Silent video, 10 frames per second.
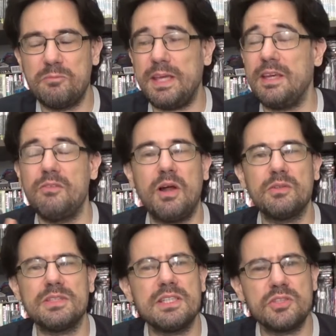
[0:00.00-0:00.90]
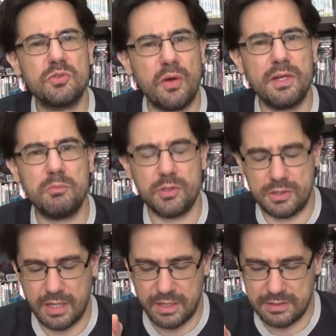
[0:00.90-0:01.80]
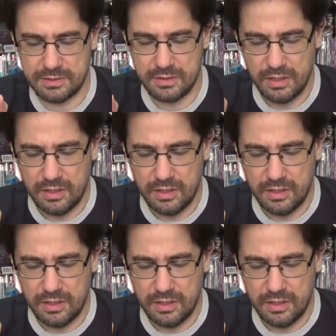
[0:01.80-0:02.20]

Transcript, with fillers: background, essa história por trás